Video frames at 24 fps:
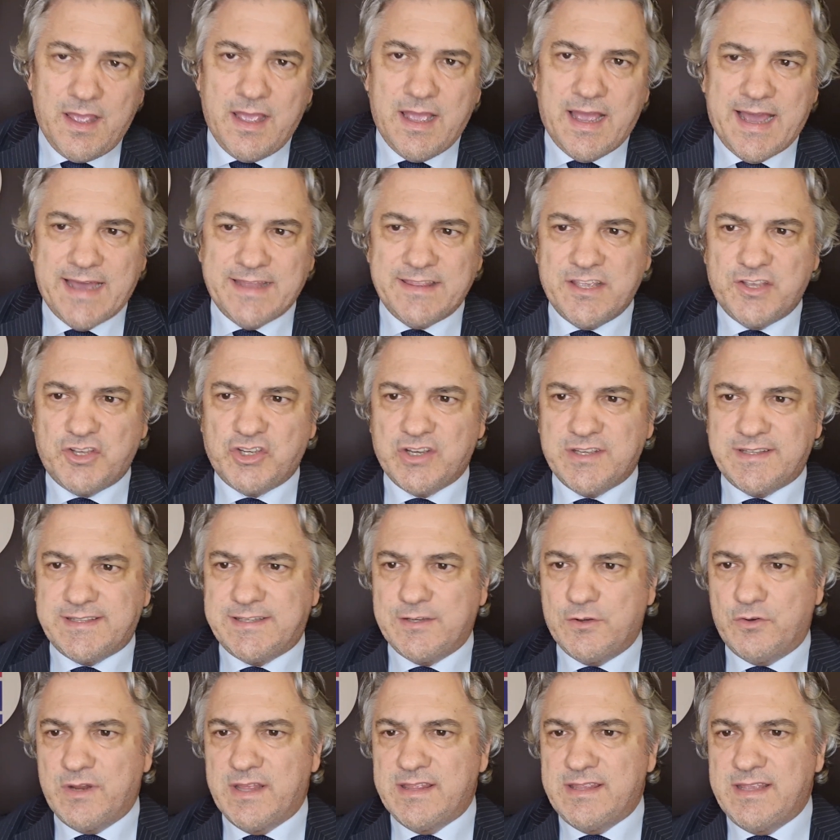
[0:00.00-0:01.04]
ad
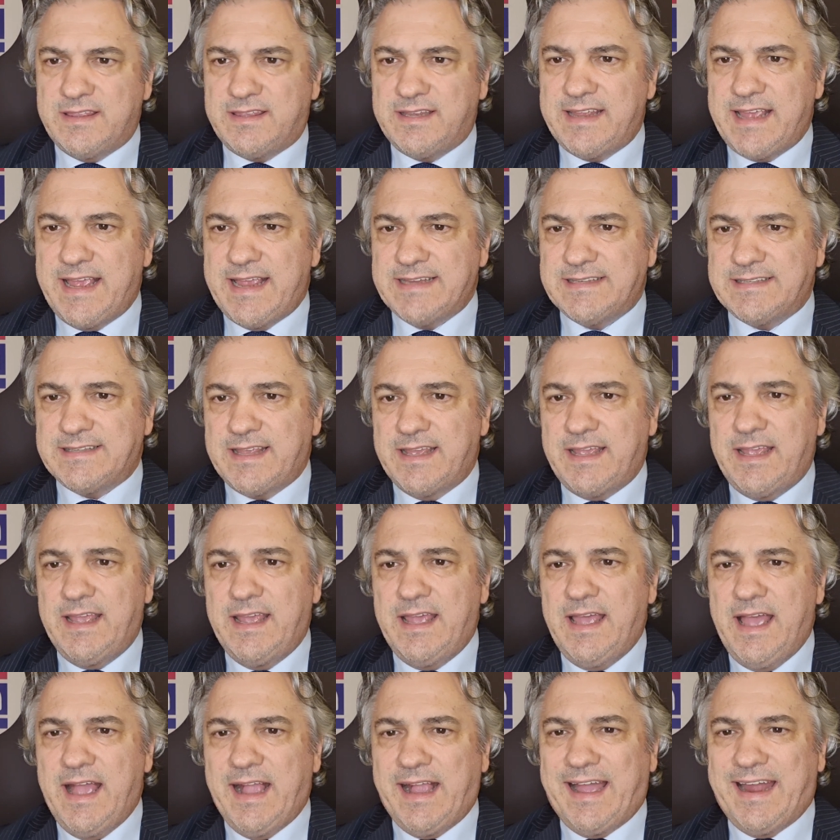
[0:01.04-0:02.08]
eccezione di Trieste,
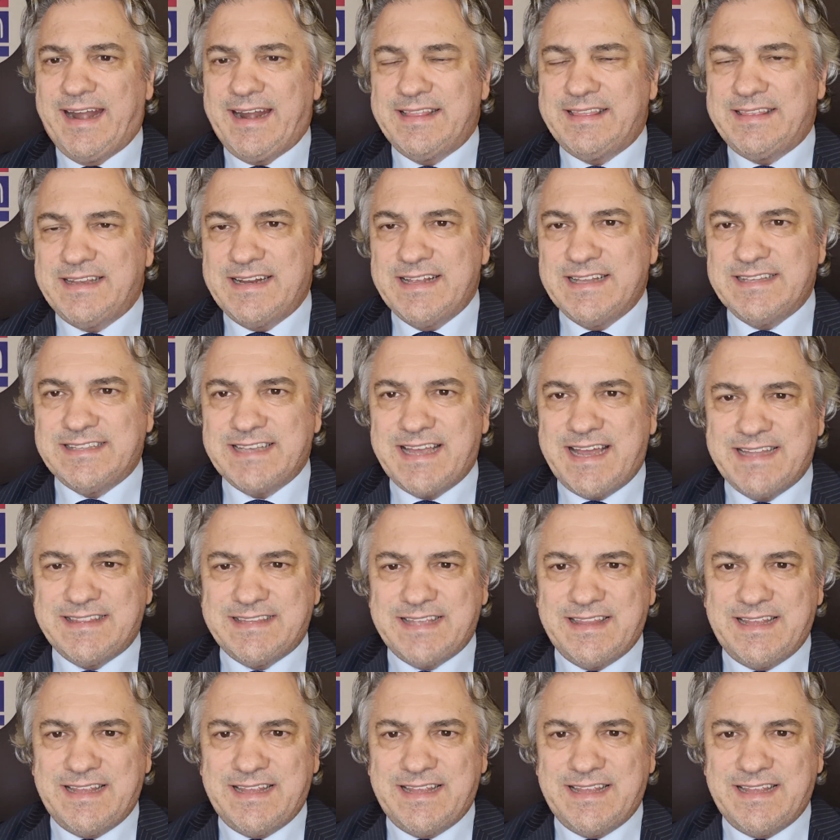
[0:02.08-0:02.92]
caratterizzata